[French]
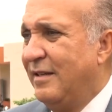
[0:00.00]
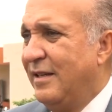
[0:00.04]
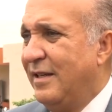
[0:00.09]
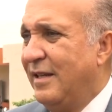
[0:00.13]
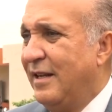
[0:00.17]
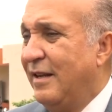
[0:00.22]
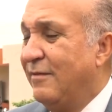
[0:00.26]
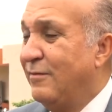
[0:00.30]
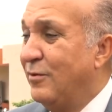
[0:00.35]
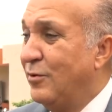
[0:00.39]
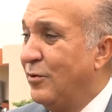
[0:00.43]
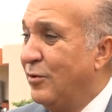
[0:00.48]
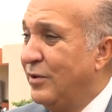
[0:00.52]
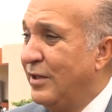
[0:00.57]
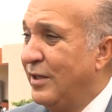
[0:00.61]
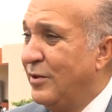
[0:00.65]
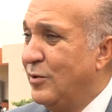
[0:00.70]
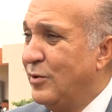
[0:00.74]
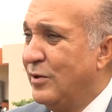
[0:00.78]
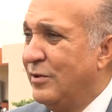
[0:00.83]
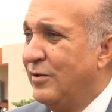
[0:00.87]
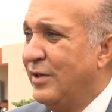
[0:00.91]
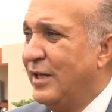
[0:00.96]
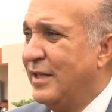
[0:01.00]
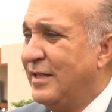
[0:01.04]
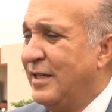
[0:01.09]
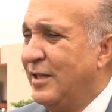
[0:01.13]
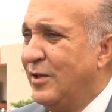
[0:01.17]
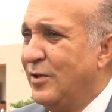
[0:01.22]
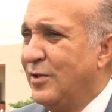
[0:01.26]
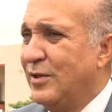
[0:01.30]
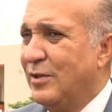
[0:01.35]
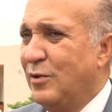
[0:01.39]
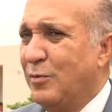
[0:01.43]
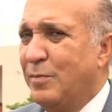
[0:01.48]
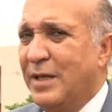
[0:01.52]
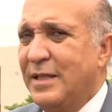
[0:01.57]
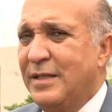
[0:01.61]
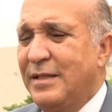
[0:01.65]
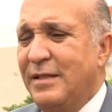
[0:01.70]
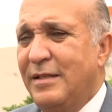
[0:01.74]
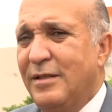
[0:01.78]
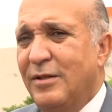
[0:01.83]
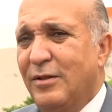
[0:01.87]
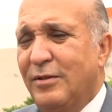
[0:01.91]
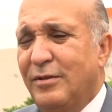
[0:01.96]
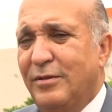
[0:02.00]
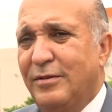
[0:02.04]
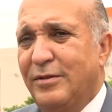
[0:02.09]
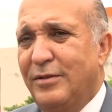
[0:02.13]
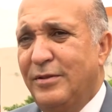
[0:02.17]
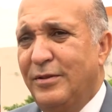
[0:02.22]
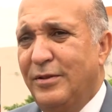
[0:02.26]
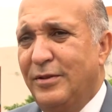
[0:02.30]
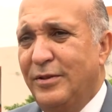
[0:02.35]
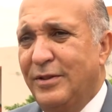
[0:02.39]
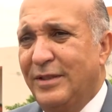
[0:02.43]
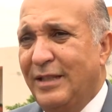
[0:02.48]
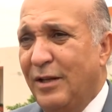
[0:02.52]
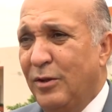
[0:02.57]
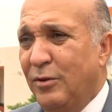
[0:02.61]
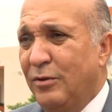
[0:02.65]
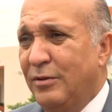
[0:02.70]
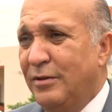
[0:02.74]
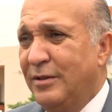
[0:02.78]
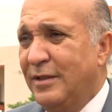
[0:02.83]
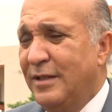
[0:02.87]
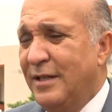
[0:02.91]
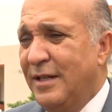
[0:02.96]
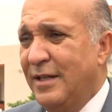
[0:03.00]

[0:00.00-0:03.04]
et la volonté de son Excellence le Président Talon.